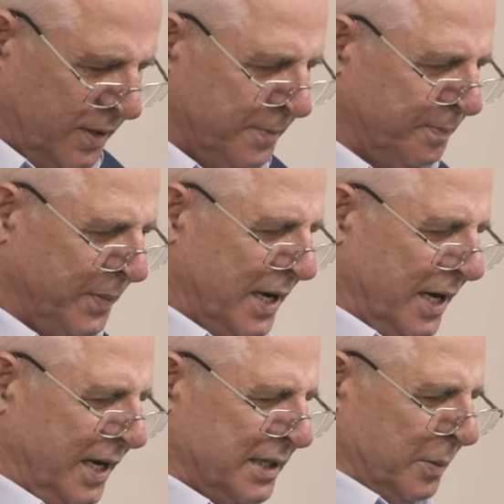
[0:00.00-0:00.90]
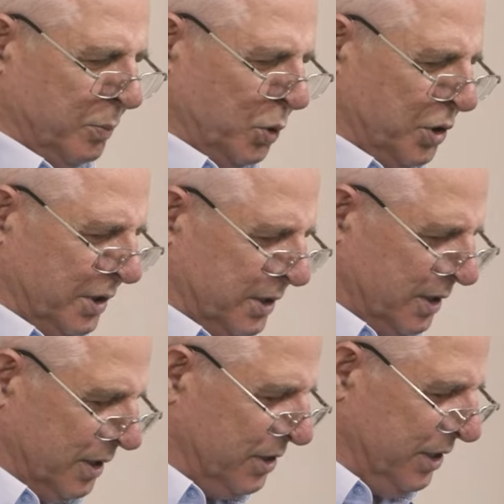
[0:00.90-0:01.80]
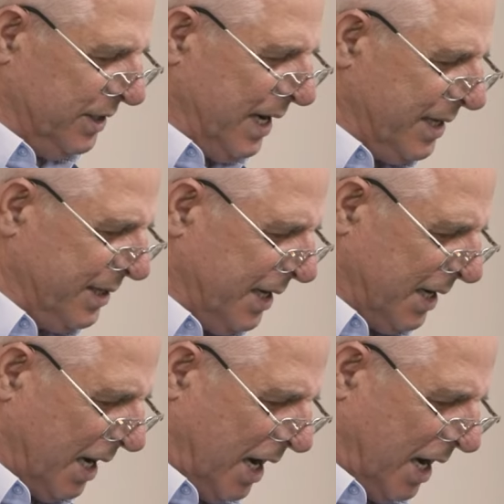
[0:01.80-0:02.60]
– это будет деяние